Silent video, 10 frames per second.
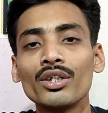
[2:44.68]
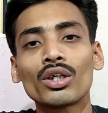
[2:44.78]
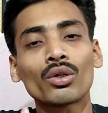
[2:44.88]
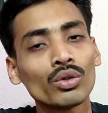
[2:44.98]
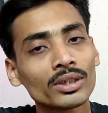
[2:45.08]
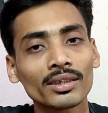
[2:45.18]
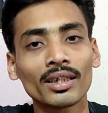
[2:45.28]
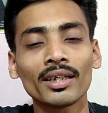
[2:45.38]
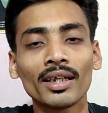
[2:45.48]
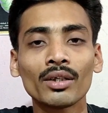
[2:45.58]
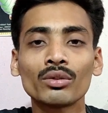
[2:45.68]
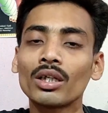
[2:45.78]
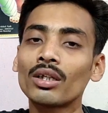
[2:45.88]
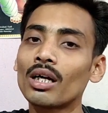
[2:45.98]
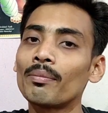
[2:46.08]
रिस्टॉक हो सकता है कि नहीं कि
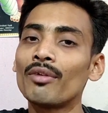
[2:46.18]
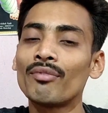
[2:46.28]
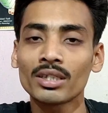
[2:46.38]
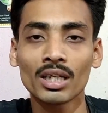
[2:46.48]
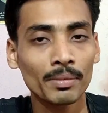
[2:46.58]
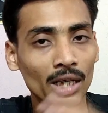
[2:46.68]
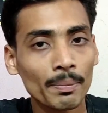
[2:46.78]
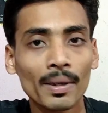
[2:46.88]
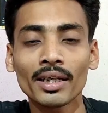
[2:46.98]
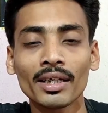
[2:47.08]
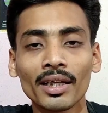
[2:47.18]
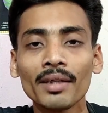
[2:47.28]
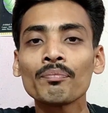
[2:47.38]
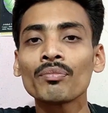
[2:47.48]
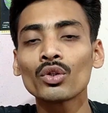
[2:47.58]
उसका मैन्युफैक्चर आप कर पाएंगे
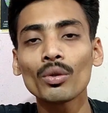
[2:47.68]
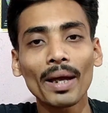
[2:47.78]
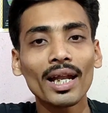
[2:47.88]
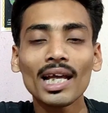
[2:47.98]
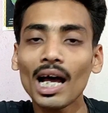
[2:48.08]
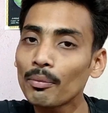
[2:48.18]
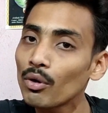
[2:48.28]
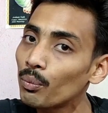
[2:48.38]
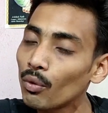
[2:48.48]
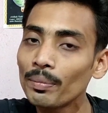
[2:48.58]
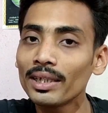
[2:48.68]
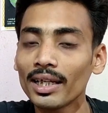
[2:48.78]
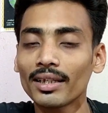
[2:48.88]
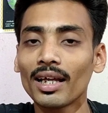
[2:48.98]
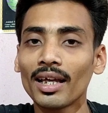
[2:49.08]
नहीं तो पहले आपको वो भी
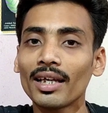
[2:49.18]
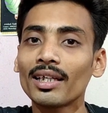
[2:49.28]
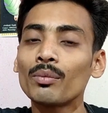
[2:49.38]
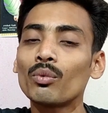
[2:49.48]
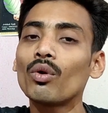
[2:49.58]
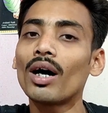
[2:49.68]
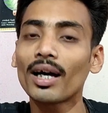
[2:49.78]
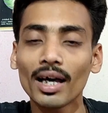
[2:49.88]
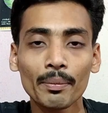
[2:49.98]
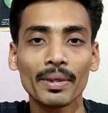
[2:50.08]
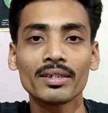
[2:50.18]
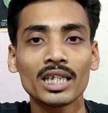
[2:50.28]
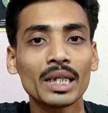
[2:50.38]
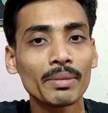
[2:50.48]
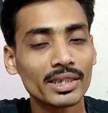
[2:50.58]
देखना है कि वो अगर
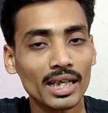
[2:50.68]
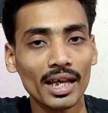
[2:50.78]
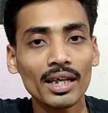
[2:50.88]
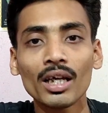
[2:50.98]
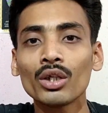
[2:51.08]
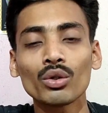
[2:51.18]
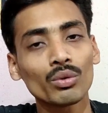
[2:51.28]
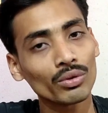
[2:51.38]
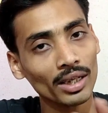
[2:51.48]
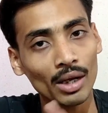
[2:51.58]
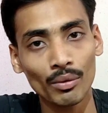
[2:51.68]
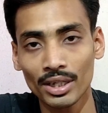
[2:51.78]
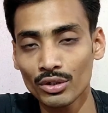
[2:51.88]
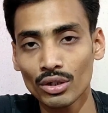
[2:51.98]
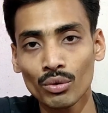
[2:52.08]
बेस्ट सेलिंग में जाए तो क्या वो
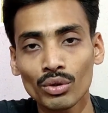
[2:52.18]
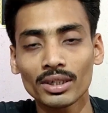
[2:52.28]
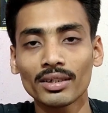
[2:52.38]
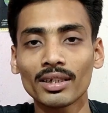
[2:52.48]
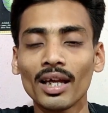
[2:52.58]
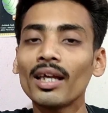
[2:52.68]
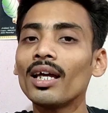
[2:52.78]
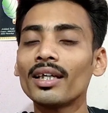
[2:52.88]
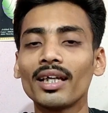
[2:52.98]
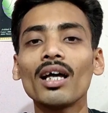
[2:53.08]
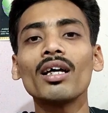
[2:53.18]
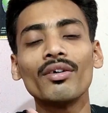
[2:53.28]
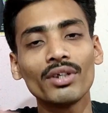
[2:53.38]
रिस्टॉक हो सकता है या